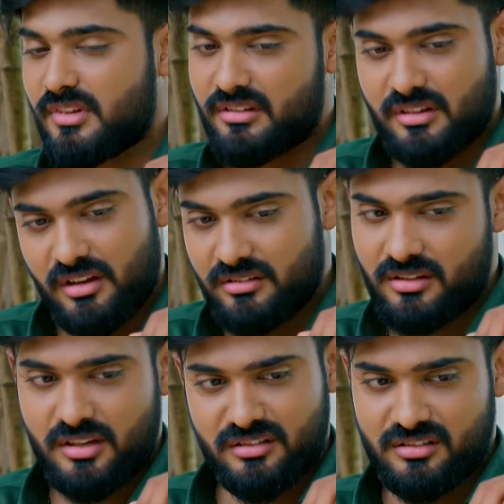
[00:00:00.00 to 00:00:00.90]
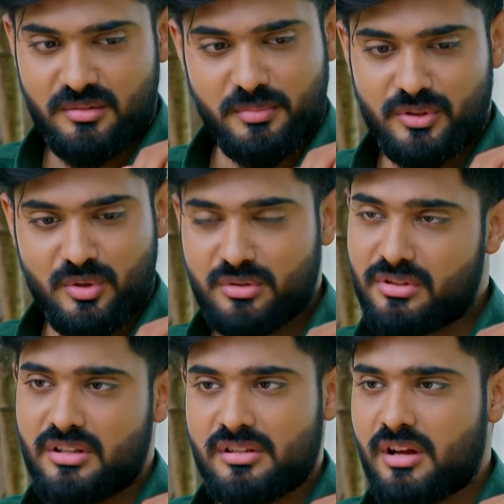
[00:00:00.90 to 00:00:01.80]
నాకు నైట్ అంతా నిద్ర
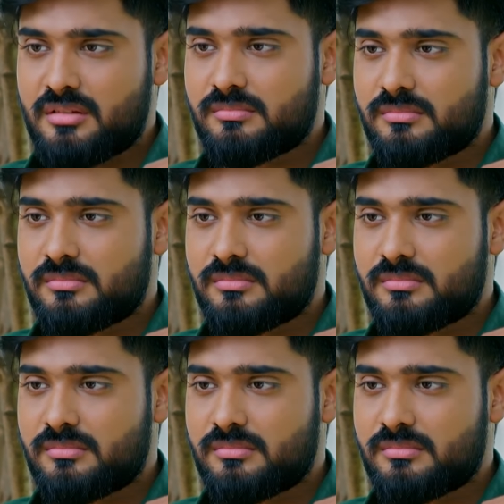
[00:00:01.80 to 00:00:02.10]
పట్టలేదు తెలుసా